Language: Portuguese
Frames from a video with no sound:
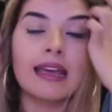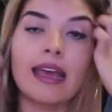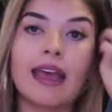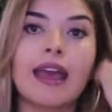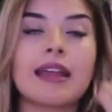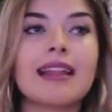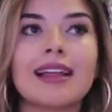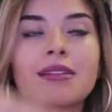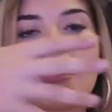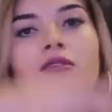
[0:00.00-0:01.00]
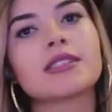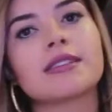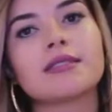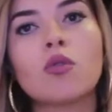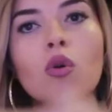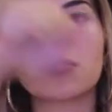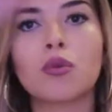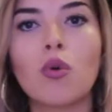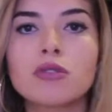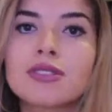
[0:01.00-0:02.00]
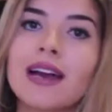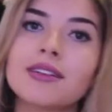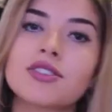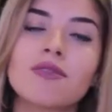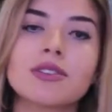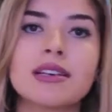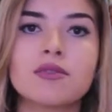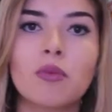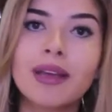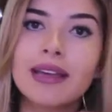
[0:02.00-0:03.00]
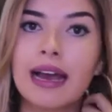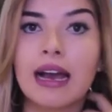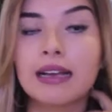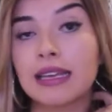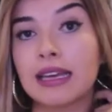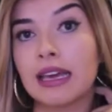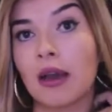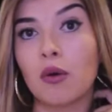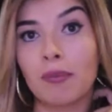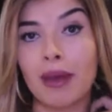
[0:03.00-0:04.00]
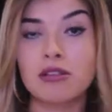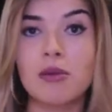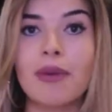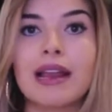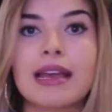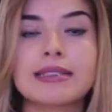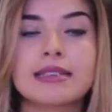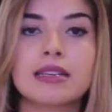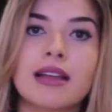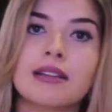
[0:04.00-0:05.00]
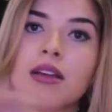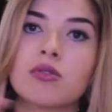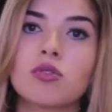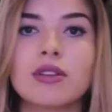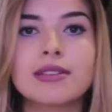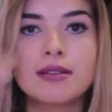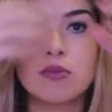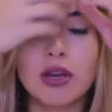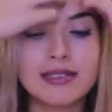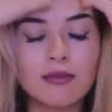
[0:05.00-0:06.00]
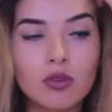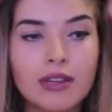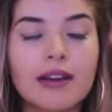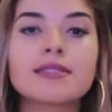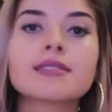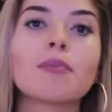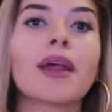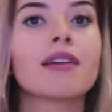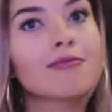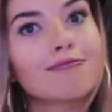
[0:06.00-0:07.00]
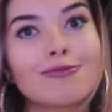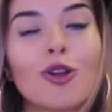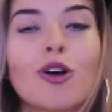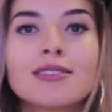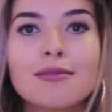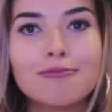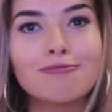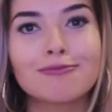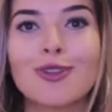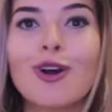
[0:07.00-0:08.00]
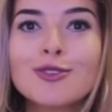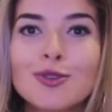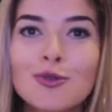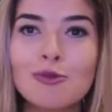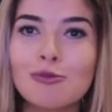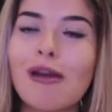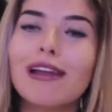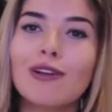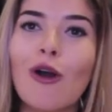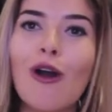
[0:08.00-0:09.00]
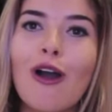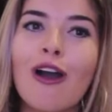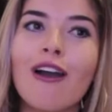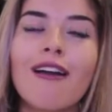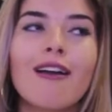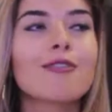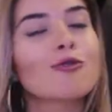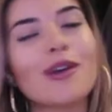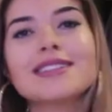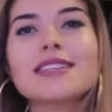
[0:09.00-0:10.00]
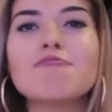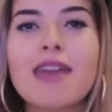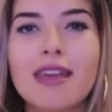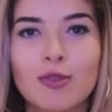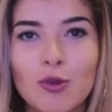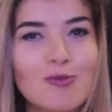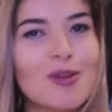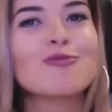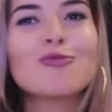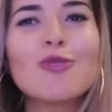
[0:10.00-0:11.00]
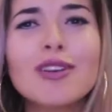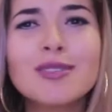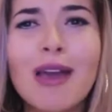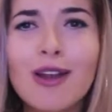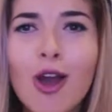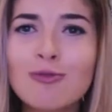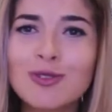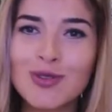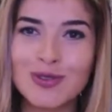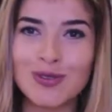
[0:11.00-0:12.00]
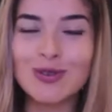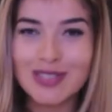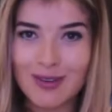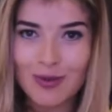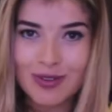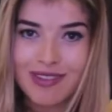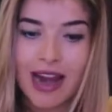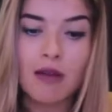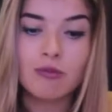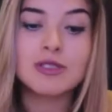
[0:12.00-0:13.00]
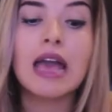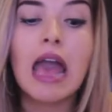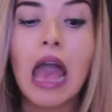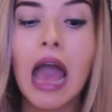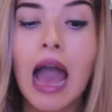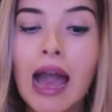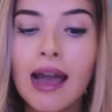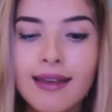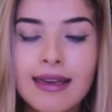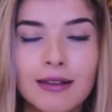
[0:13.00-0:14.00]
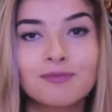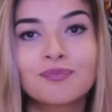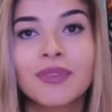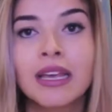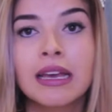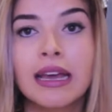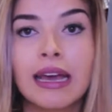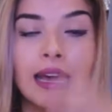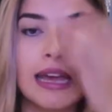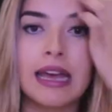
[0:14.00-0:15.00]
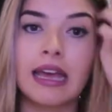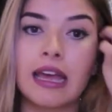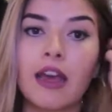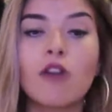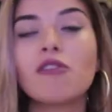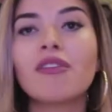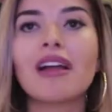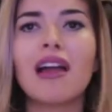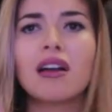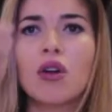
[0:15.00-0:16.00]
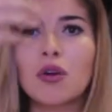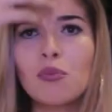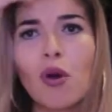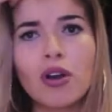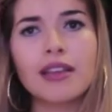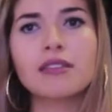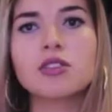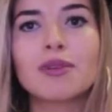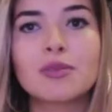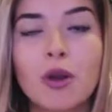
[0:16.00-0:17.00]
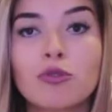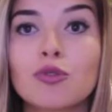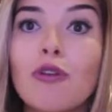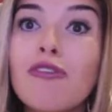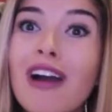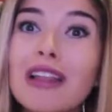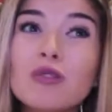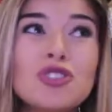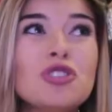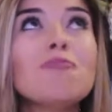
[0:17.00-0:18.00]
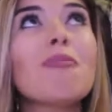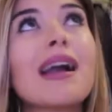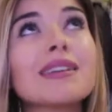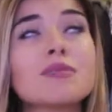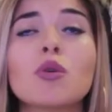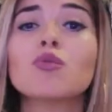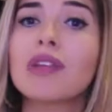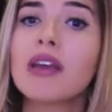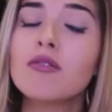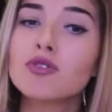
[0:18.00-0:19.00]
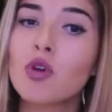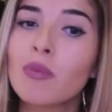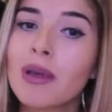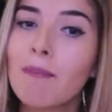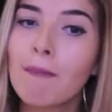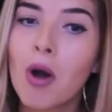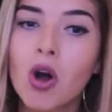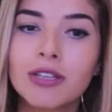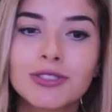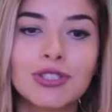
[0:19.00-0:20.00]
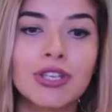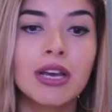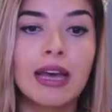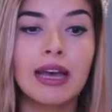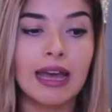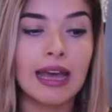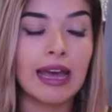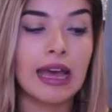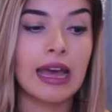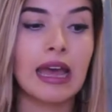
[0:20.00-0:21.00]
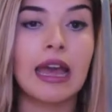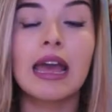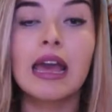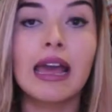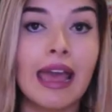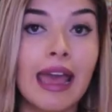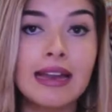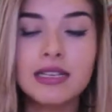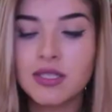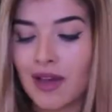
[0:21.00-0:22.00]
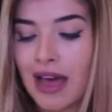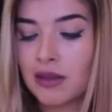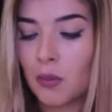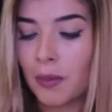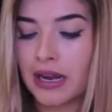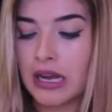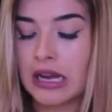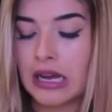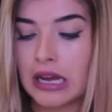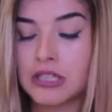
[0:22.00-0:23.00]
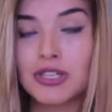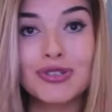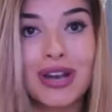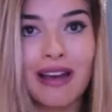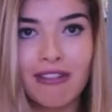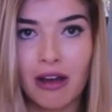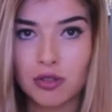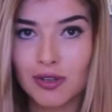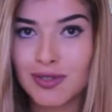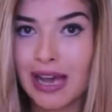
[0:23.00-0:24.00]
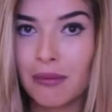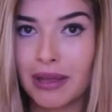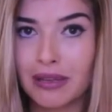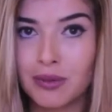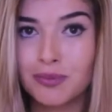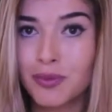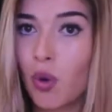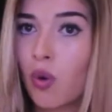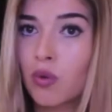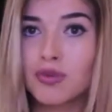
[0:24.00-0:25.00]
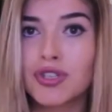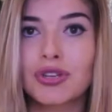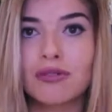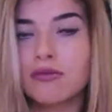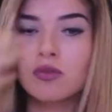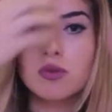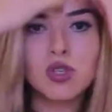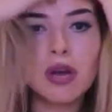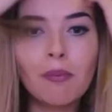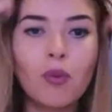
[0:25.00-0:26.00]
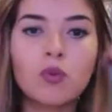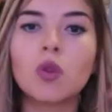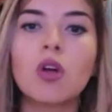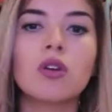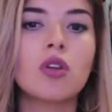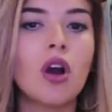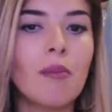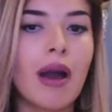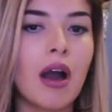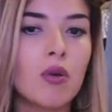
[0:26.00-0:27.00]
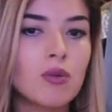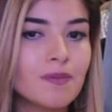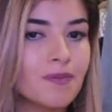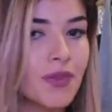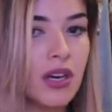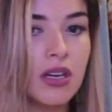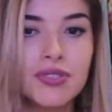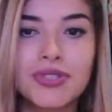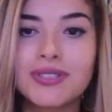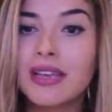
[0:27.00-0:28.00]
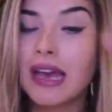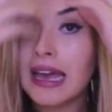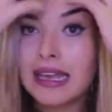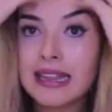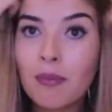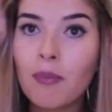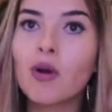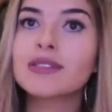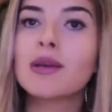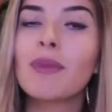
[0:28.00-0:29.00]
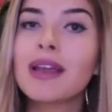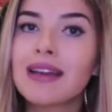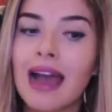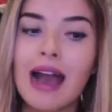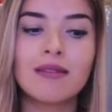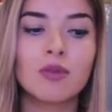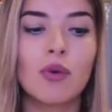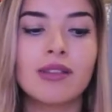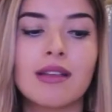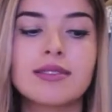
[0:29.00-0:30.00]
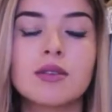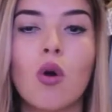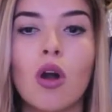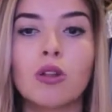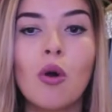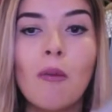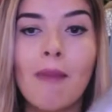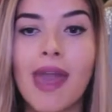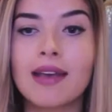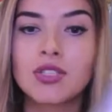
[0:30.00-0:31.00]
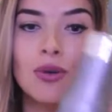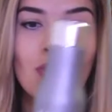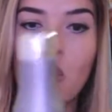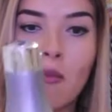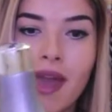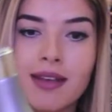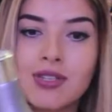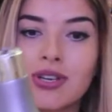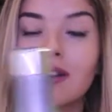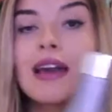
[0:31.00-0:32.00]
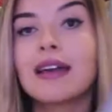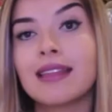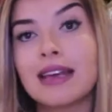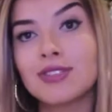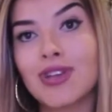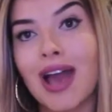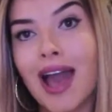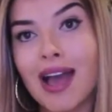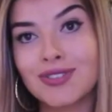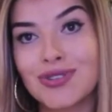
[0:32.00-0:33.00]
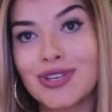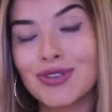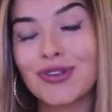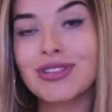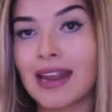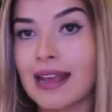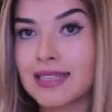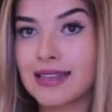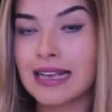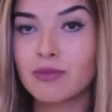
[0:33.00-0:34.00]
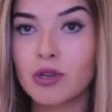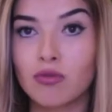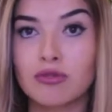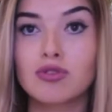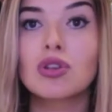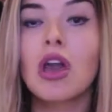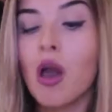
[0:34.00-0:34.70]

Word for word: É, lá também vocês encontram outro site que vocês vão migrar, que é o Império da Beleza, que tá tendo toda essa, essa mudança para nossa nosso melhor conhecimento, para nós melhormos os encontrarmos. Aí, é, eu vou falar agora um pouquinho sobre esse produto. Eu falo demais, meu Deus, como que pode? É, eles falam pra a gente lavar o nosso cabelo com um shampoo normal antes e depois aplicar o Intensicolor mecha por mecha, deixar agir de 3 a 10 minutos.